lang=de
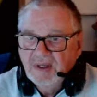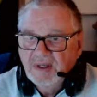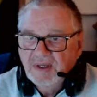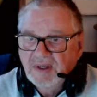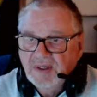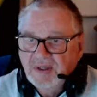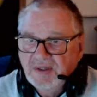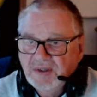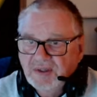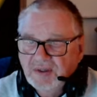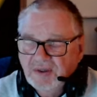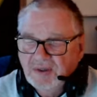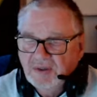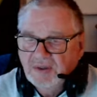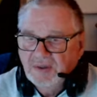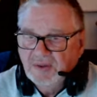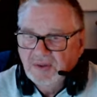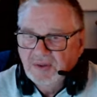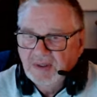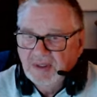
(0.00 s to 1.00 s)

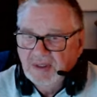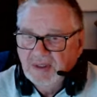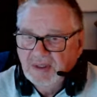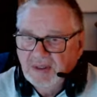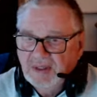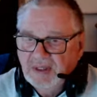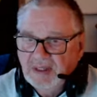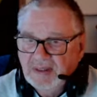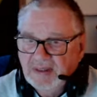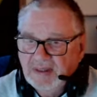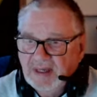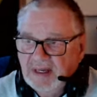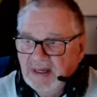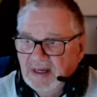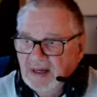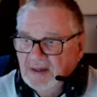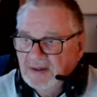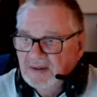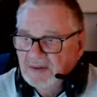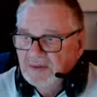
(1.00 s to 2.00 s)
So, und ihr seht
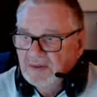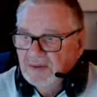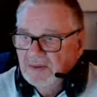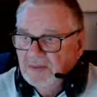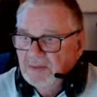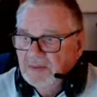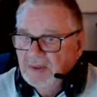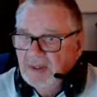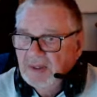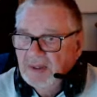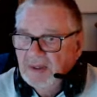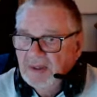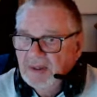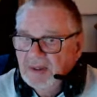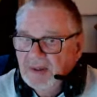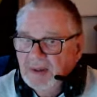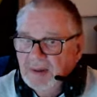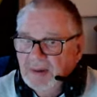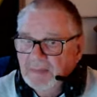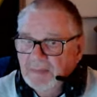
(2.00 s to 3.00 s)
also,
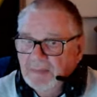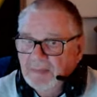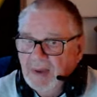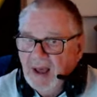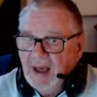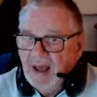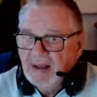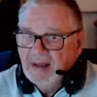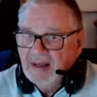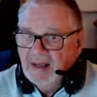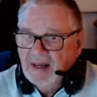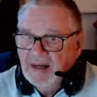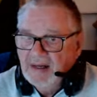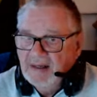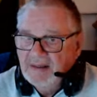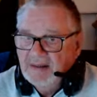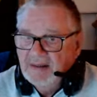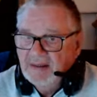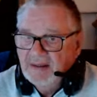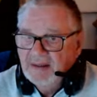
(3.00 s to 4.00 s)

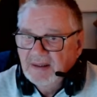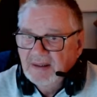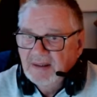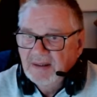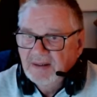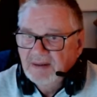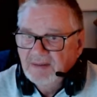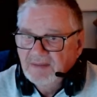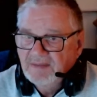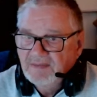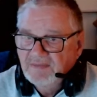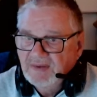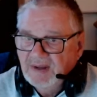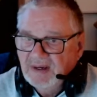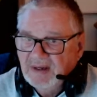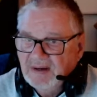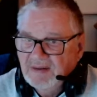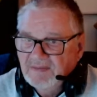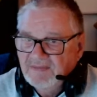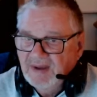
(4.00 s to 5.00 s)
Bargeld
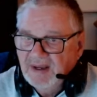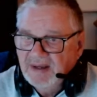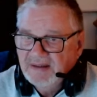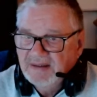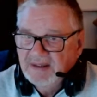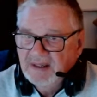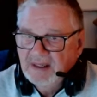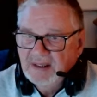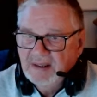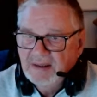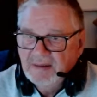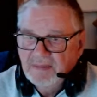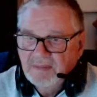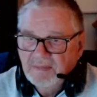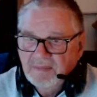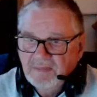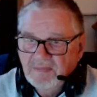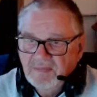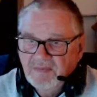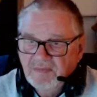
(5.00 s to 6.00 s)
wird gewechselt
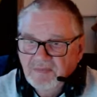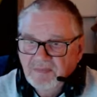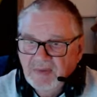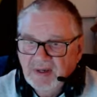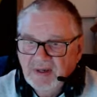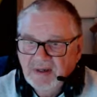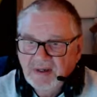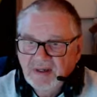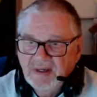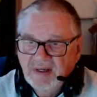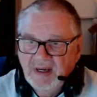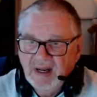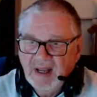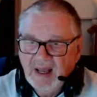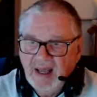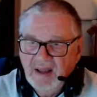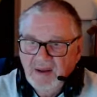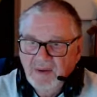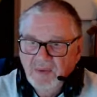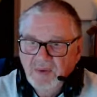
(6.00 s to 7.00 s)
mit
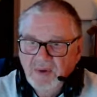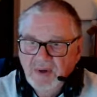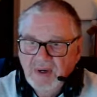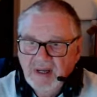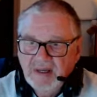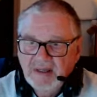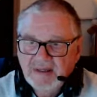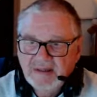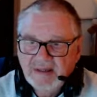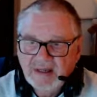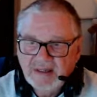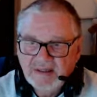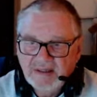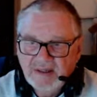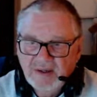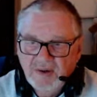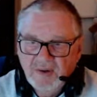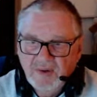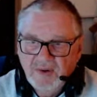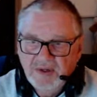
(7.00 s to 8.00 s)

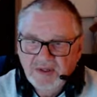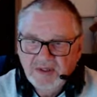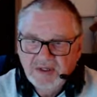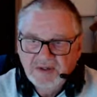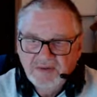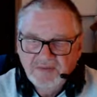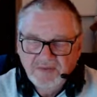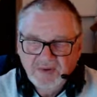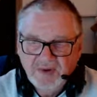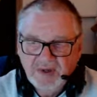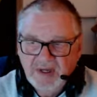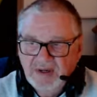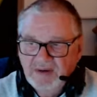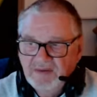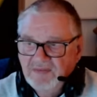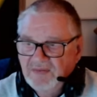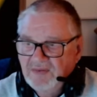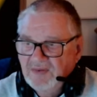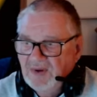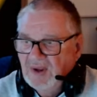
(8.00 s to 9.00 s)
396
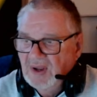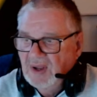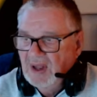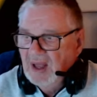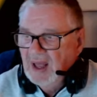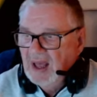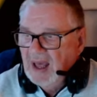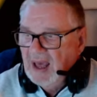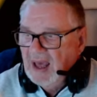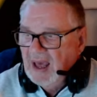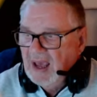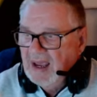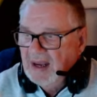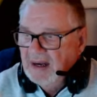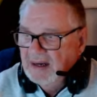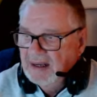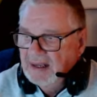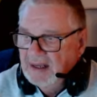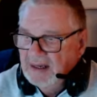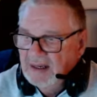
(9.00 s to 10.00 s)
Forint für
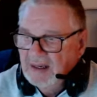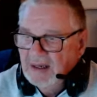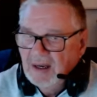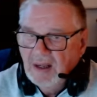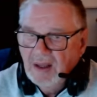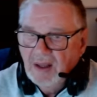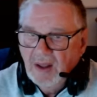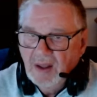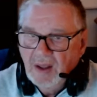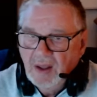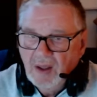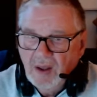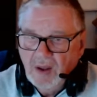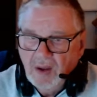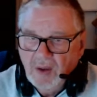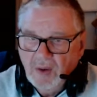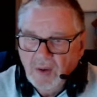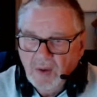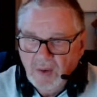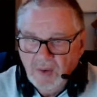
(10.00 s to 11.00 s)
einen
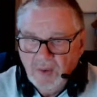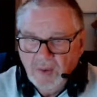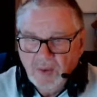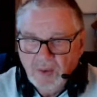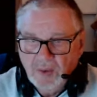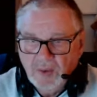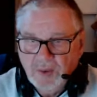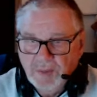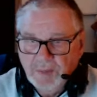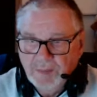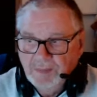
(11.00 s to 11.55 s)
Euro.